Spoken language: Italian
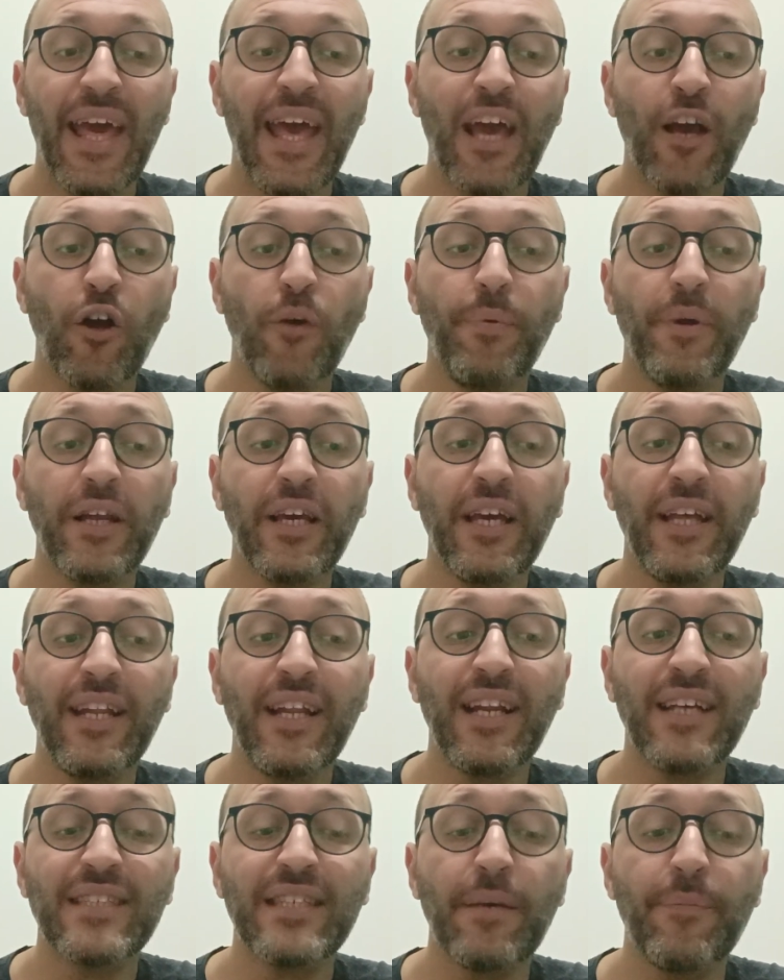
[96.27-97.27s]
Ecco perché
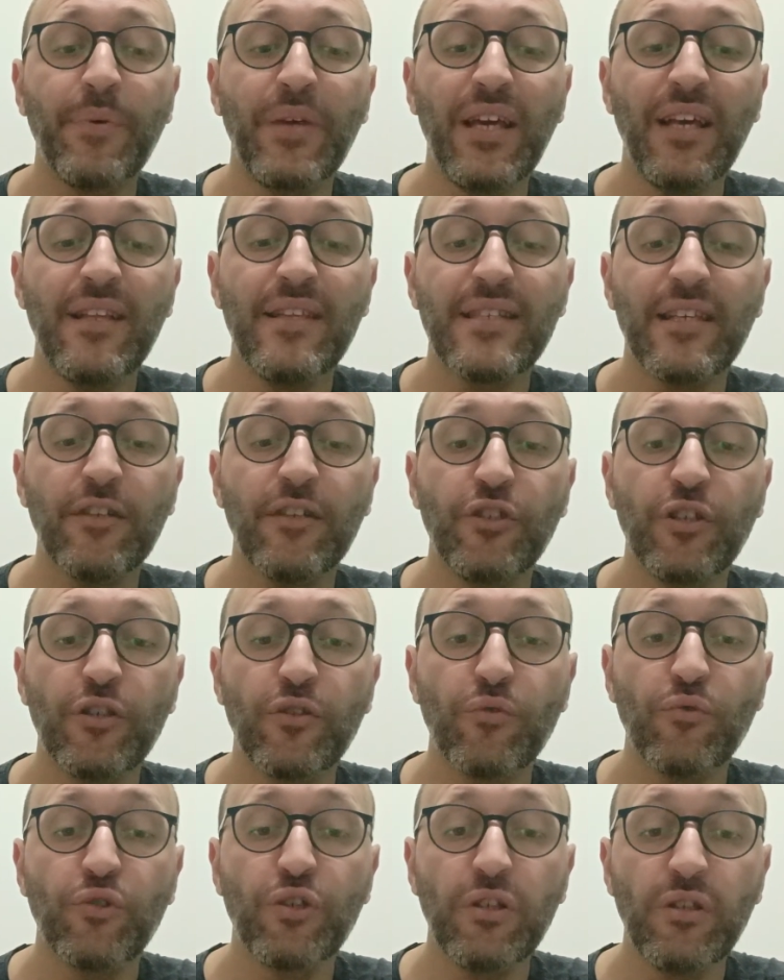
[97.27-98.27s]
nella sapienza
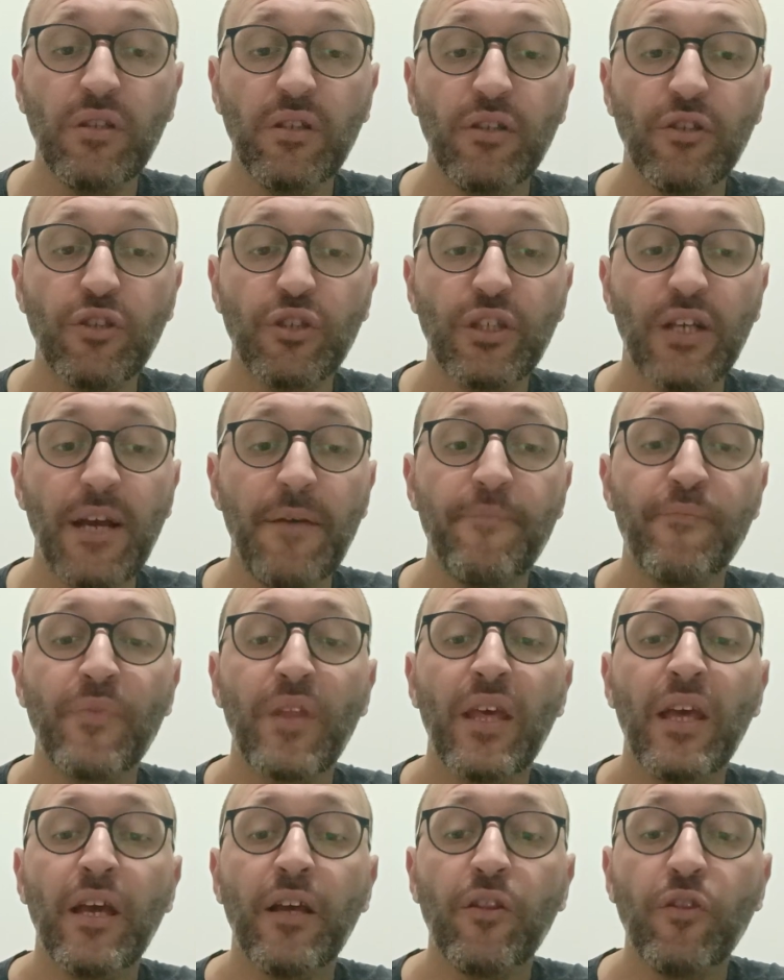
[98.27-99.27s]
Gesù ci dice
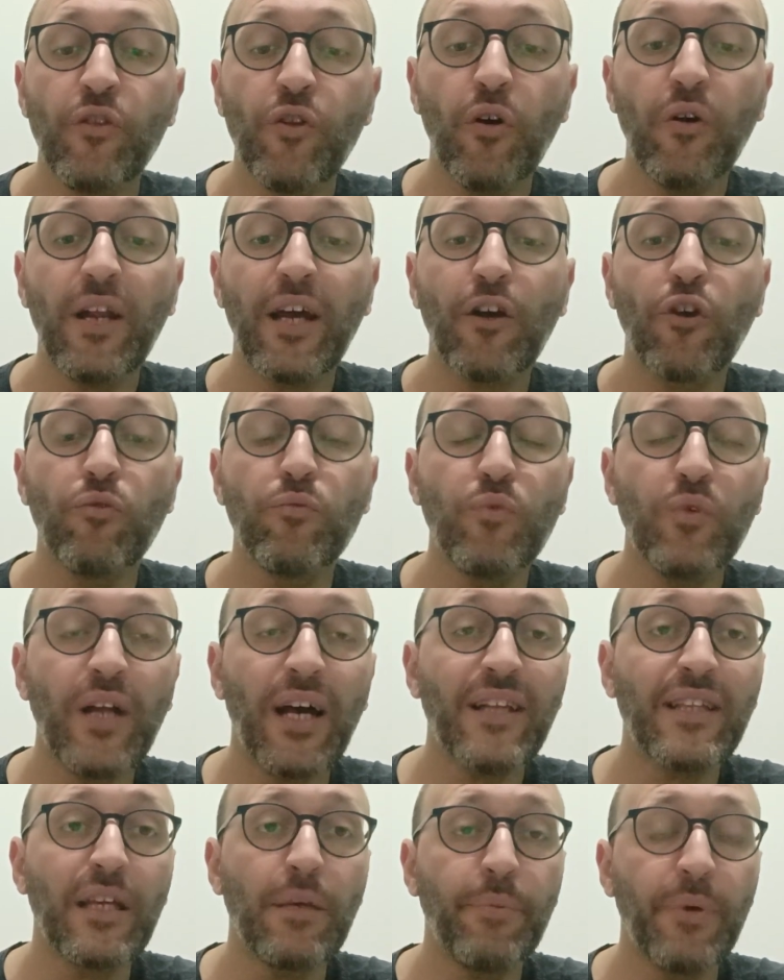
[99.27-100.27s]
non
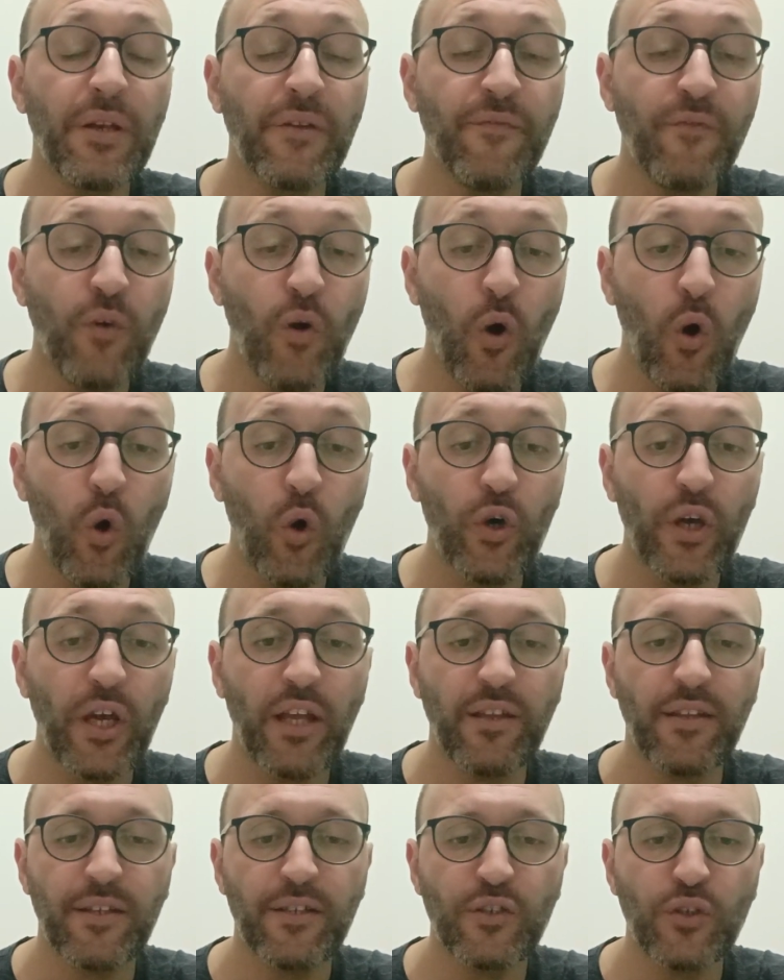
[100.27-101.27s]
accumulate per
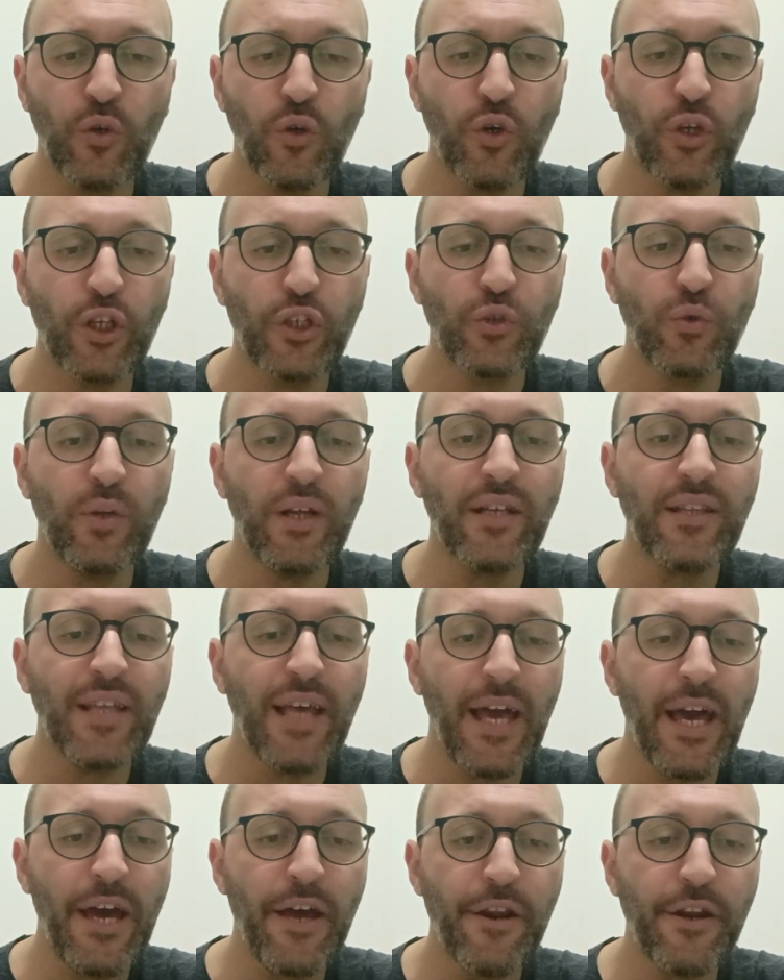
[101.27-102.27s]
voi tesori sulla
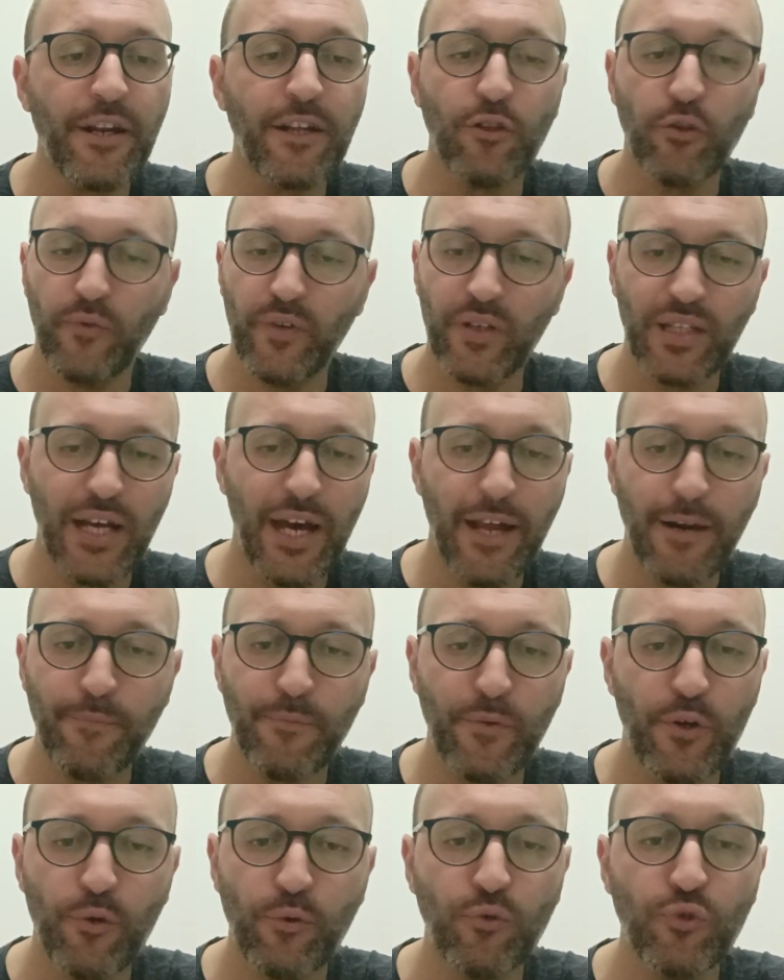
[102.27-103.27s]
terra dove
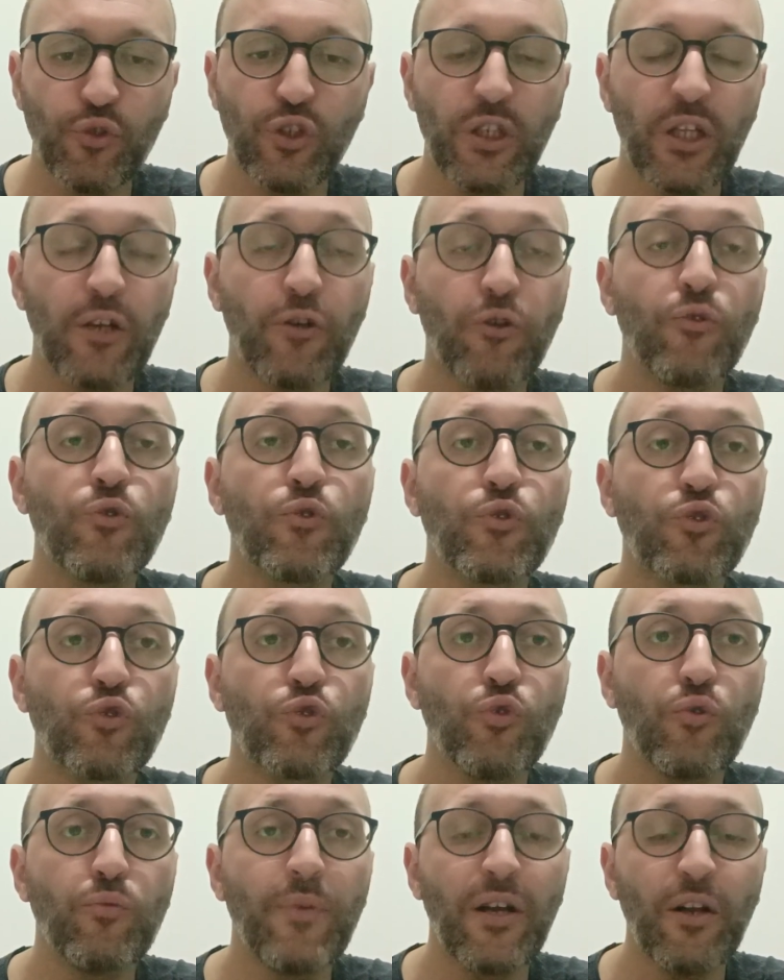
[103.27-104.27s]
tarme e ruggine
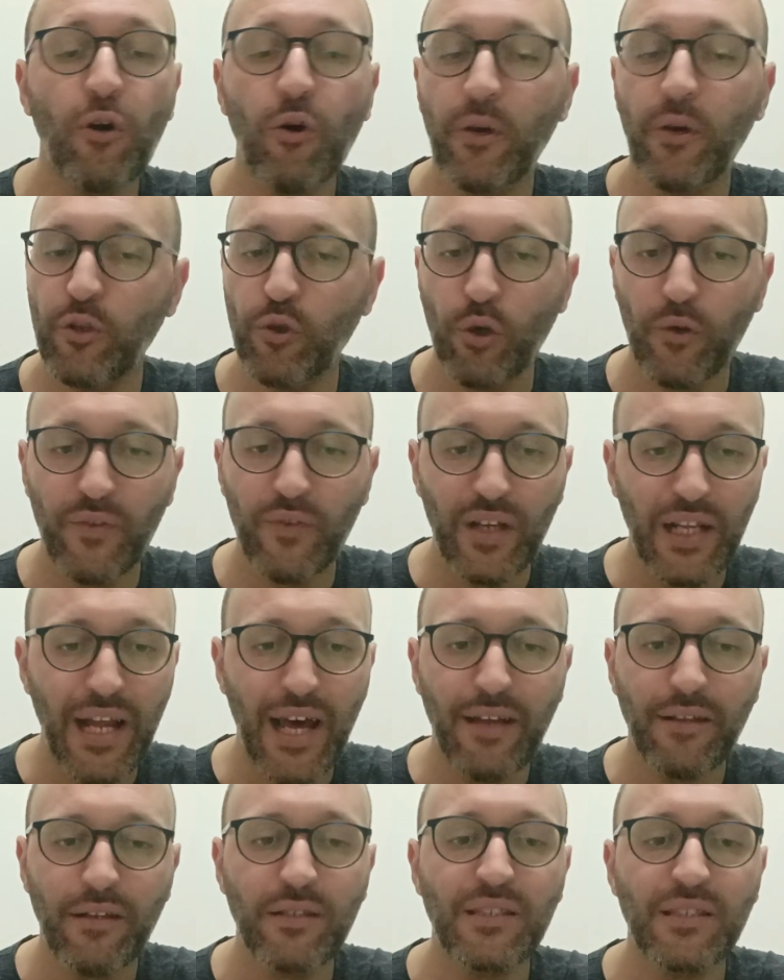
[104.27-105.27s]
consumano e dove
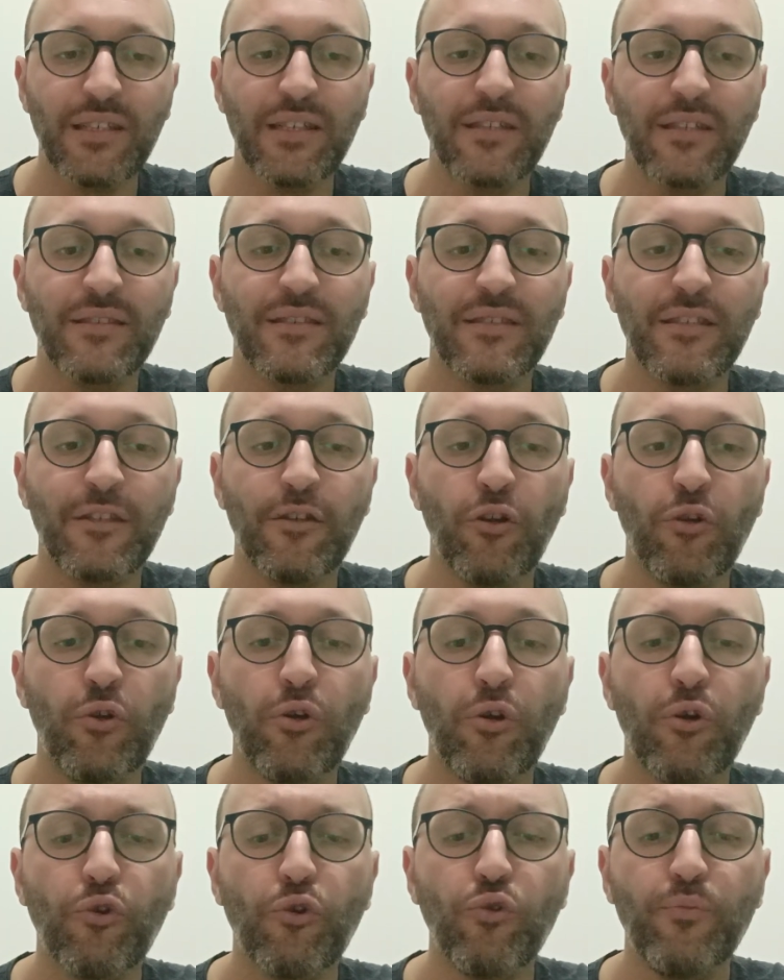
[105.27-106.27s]
ladri scassino
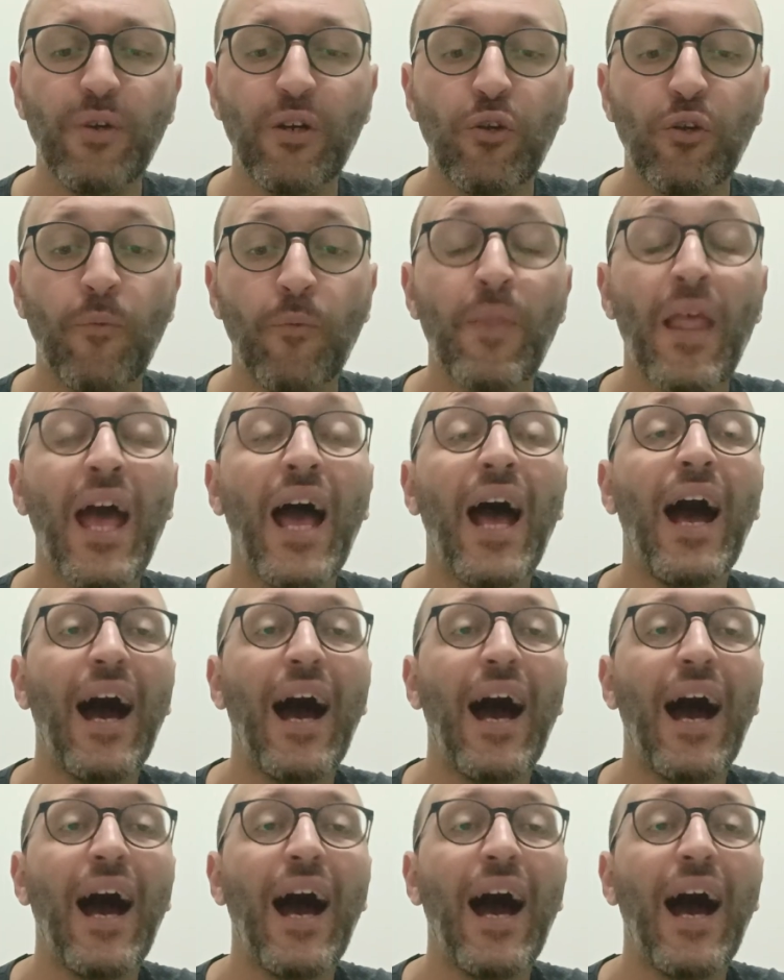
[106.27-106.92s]
non rubano,